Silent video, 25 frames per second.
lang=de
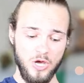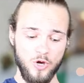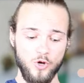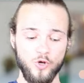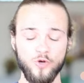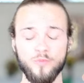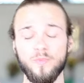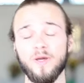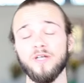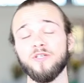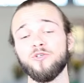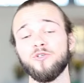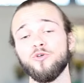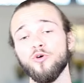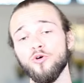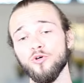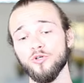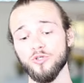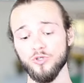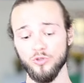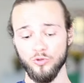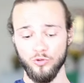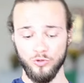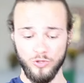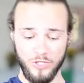über
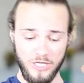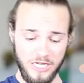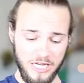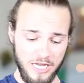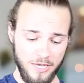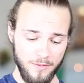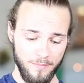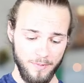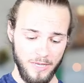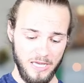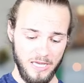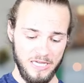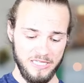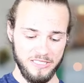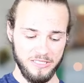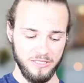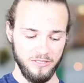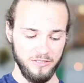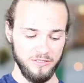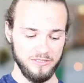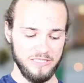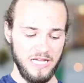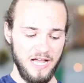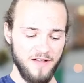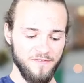Töten und
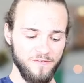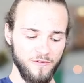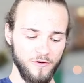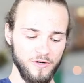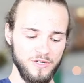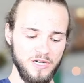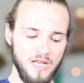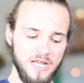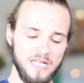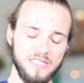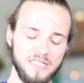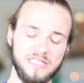Ehebrechen, davon,